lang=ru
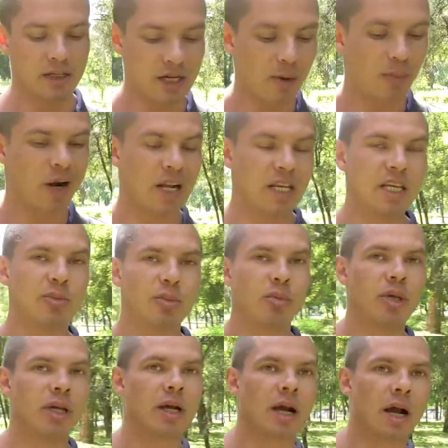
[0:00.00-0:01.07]

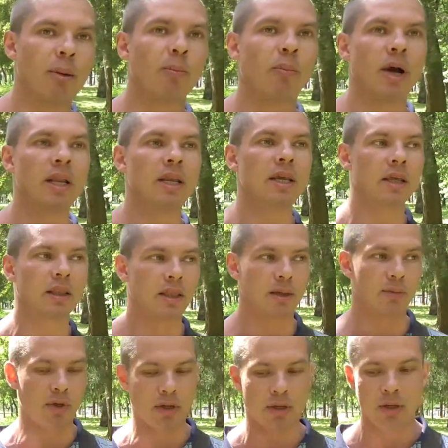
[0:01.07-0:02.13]
необходимыми
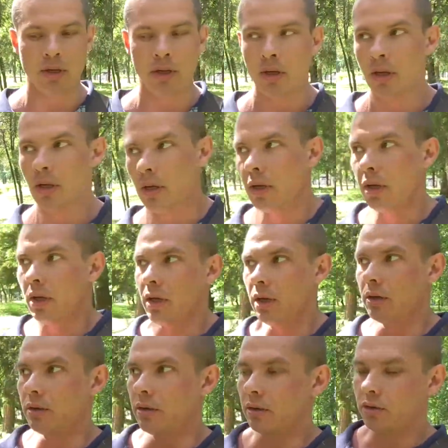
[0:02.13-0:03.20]
компонентами.
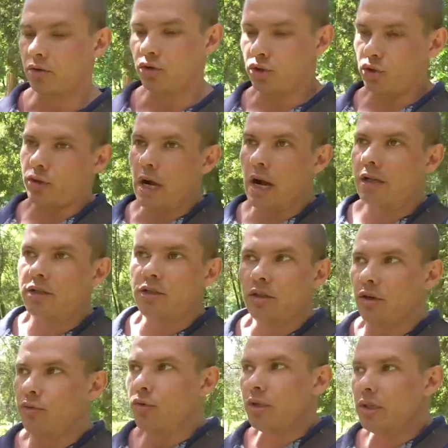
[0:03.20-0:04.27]
Вот. А
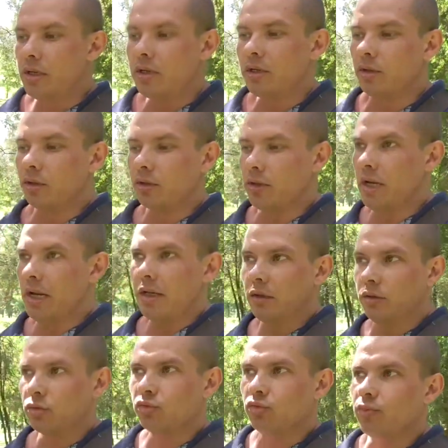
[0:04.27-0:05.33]
силовой тренинг,
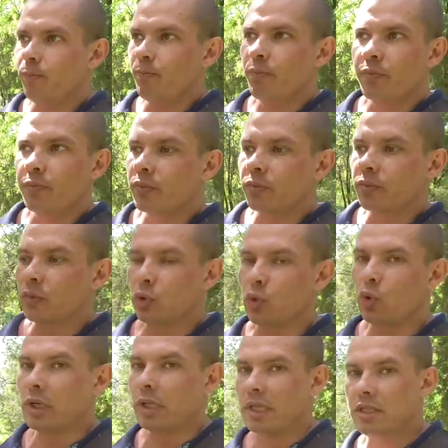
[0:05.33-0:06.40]
тренинг ну,
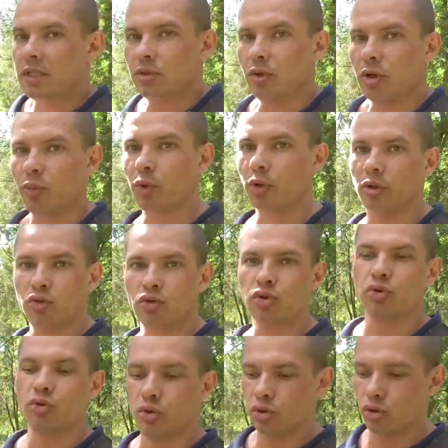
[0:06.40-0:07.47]
только на силу работает. Ну
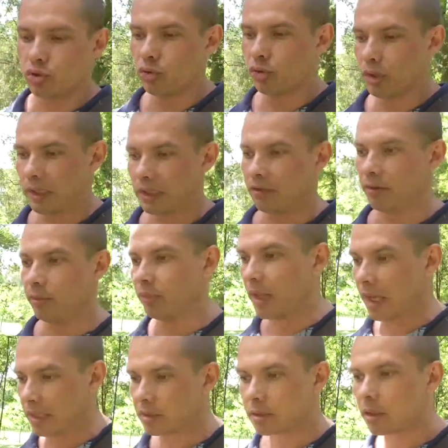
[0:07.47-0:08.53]
что, что это вам
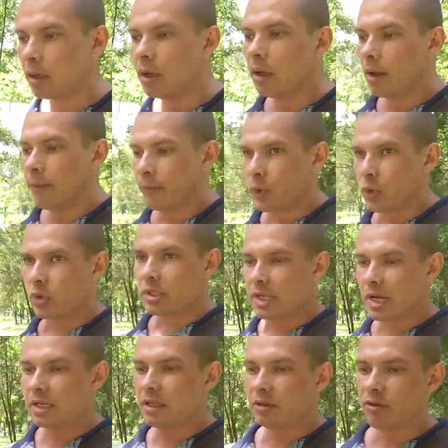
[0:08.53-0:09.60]
даст? То есть
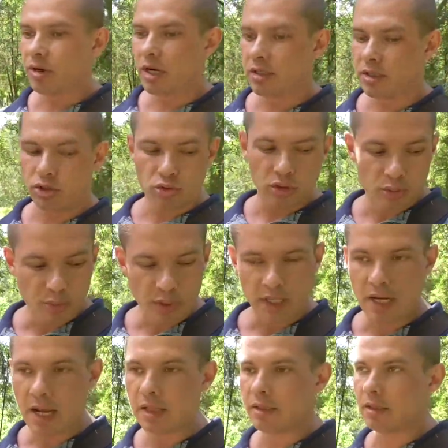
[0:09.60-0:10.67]
на один-два раза что-то
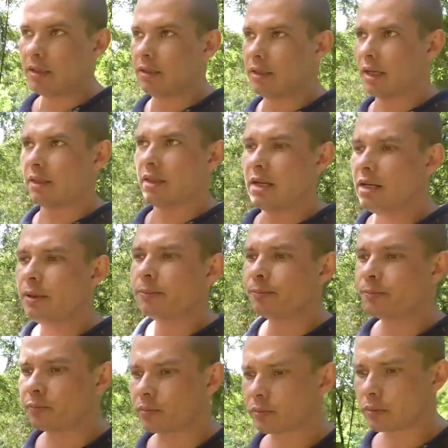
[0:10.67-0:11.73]
поднять или на три.
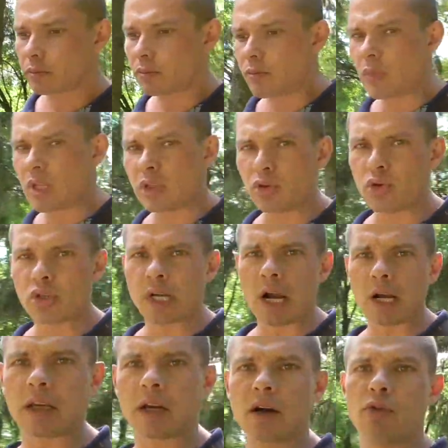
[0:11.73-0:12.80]
То есть
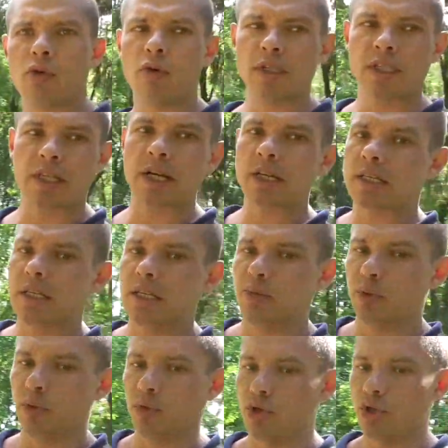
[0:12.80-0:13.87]
такового стресса не
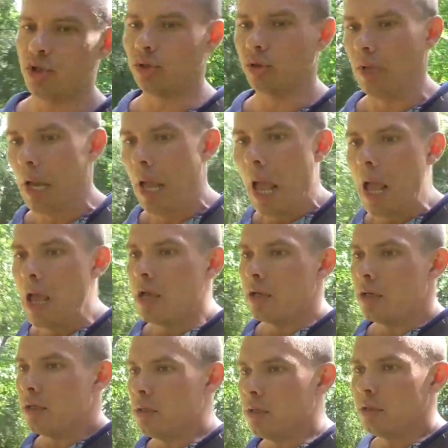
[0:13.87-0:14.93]
получил.
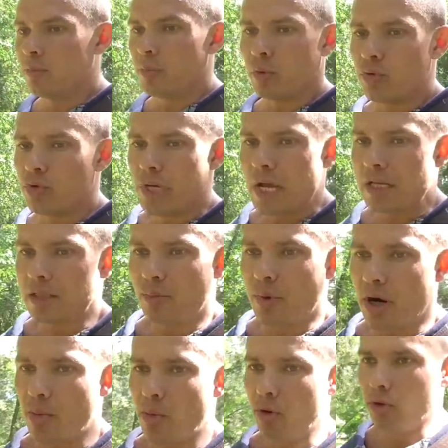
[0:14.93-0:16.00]
И получается
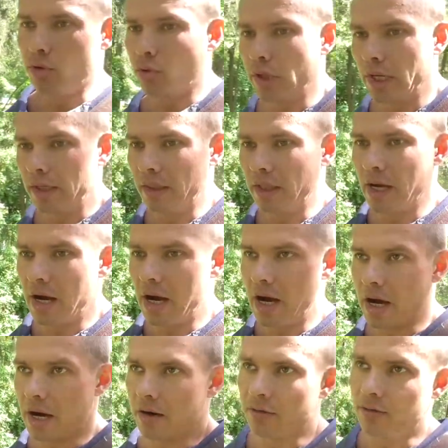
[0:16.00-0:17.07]
поработал только
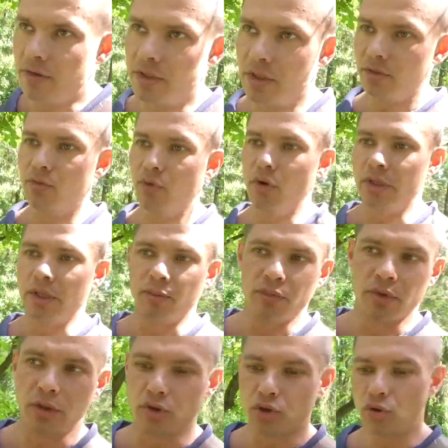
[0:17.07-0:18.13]
на взрывной там
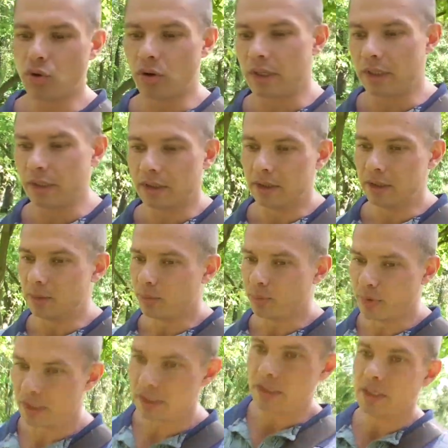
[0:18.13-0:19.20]
толчок или
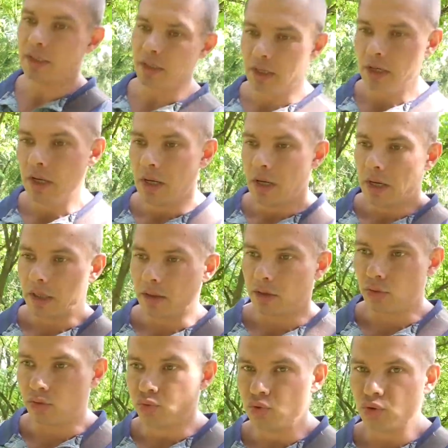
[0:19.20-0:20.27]
присед,
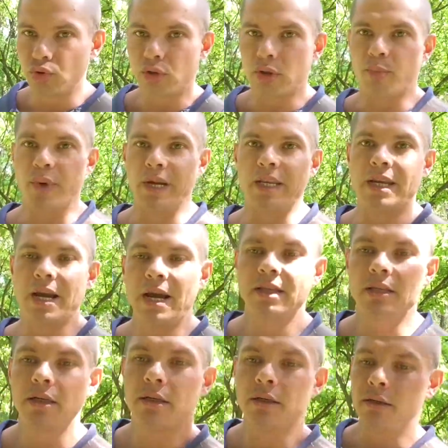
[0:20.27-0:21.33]
оттолкнуть а что-то,
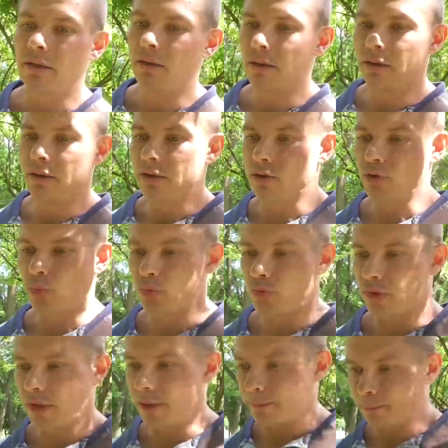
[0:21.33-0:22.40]
поднять. И,
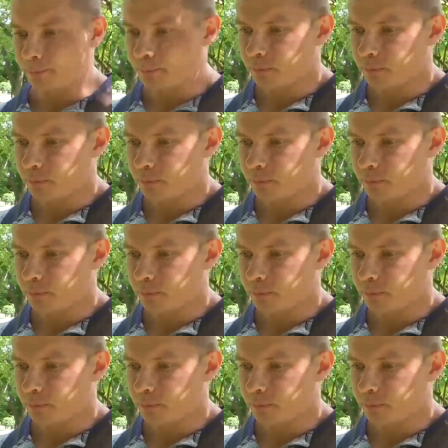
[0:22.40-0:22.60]
собственно,